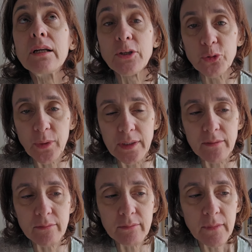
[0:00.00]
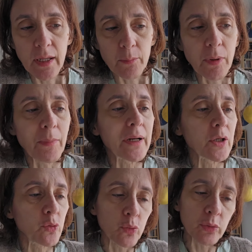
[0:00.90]
la Suède mais
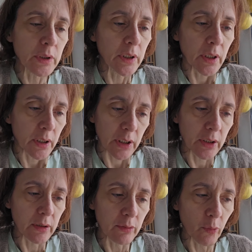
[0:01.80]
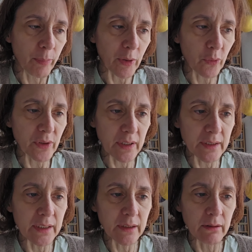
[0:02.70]
malgré tout, ils n'ont pas
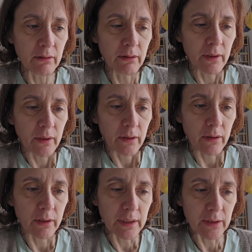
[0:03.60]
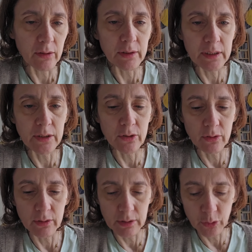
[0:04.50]
condamné euh, quelqu'un
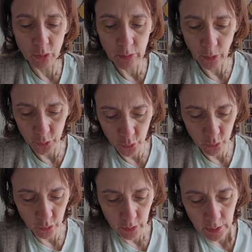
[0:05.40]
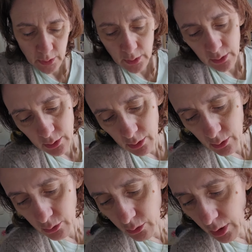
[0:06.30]
qui détruit le manteau
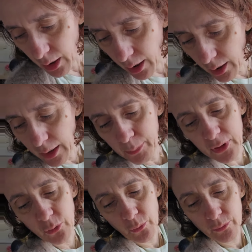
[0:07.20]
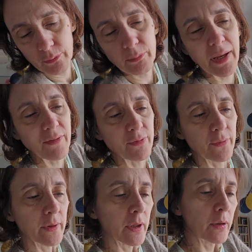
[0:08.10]
euh, à la prison. Bref,
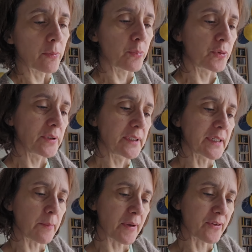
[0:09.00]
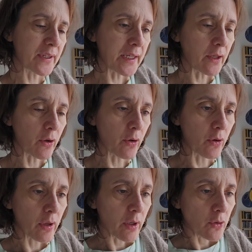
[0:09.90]
petit détail passé.
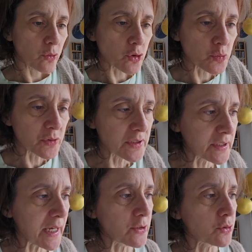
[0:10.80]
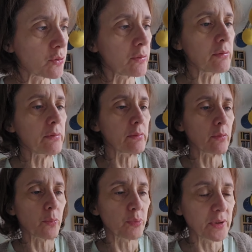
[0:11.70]
Euh, donc je me disais, est-ce que
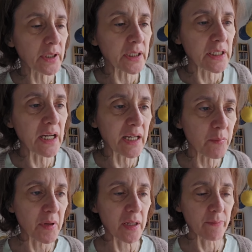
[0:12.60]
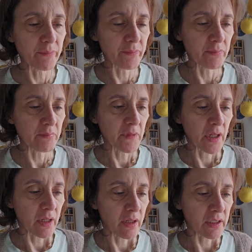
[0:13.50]
on peut dire qu'il a aimé,
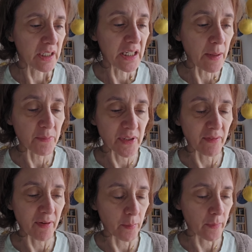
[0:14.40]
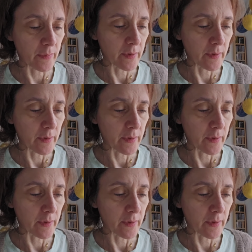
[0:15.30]
qu'il aime sa femme